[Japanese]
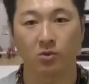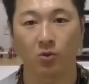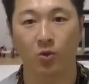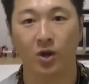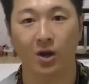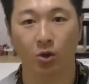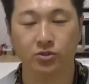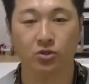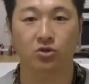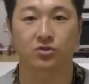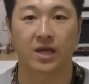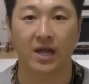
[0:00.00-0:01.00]
ももが
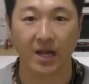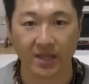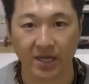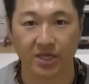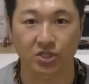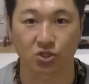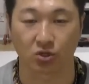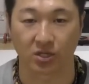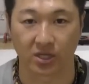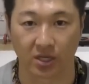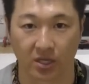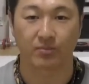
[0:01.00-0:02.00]
細くならない人
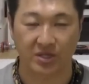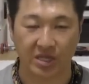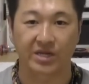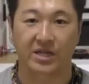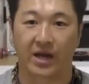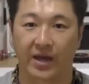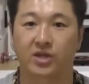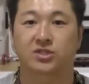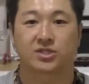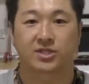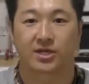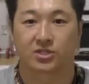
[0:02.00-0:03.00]
にぴったりな
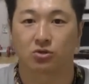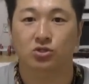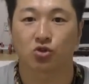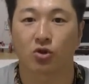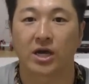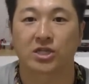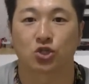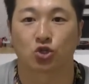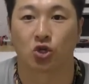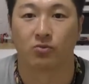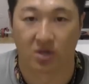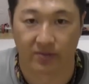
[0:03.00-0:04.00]
エクササイズを紹介しよう
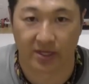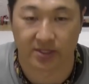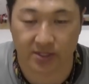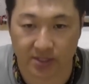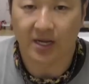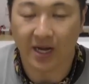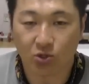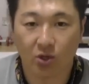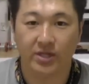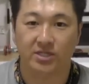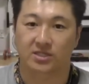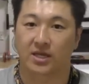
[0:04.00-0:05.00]
と思います。あと
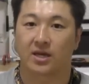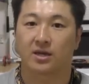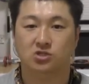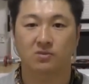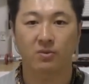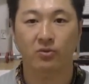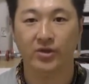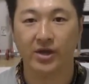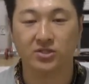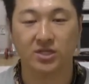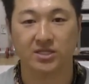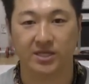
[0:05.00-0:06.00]
はですね、太ももの
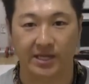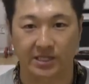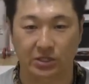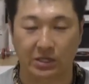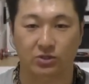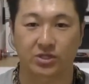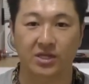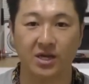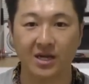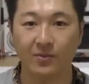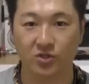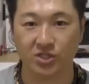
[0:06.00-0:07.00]
エクササイズだと背
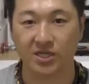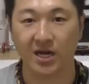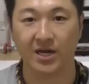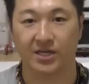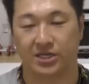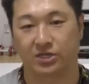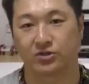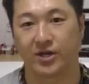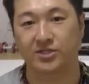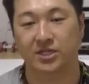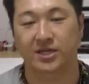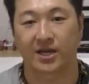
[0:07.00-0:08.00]
中もしっかり効く
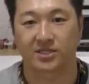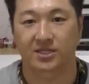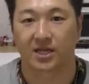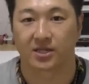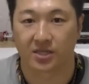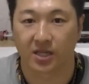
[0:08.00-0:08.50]
エクササイズなん